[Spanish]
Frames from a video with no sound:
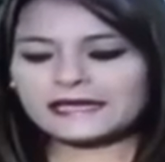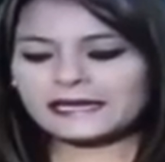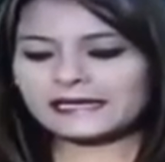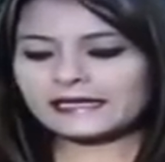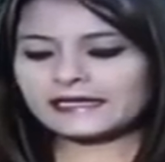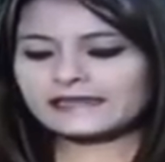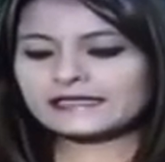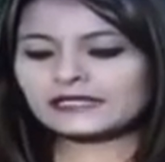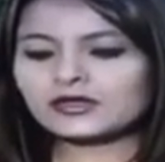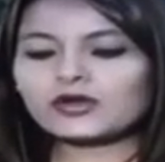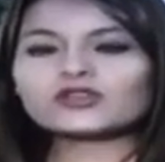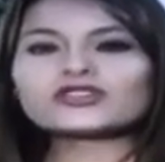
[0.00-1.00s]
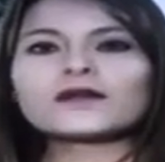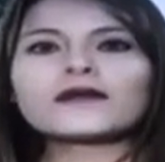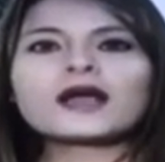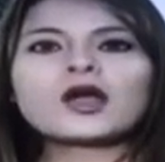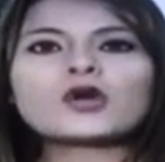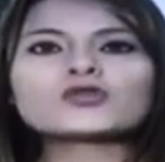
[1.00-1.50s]
vienen realizando los
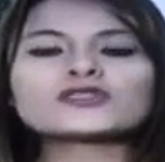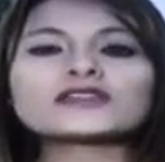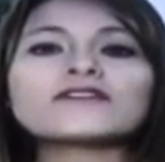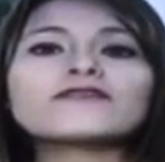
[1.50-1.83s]
trabajos de